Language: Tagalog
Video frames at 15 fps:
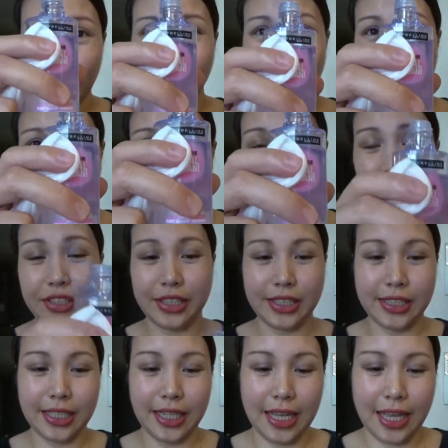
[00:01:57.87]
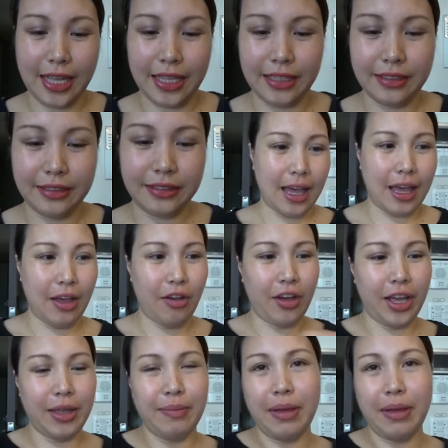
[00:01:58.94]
So, I use this again. Okay,